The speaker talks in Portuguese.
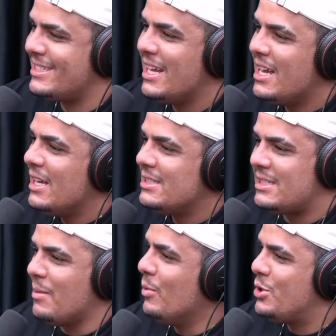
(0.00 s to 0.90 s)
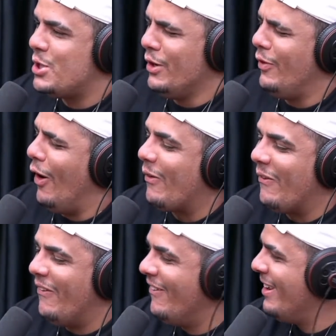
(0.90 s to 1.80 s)
deu uma. Sem motivo algum.
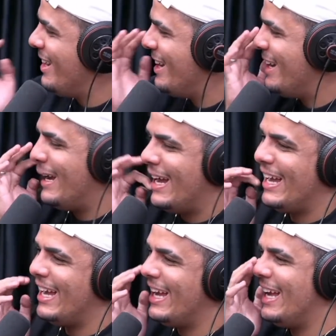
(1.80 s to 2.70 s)
Sem motivo nenhum,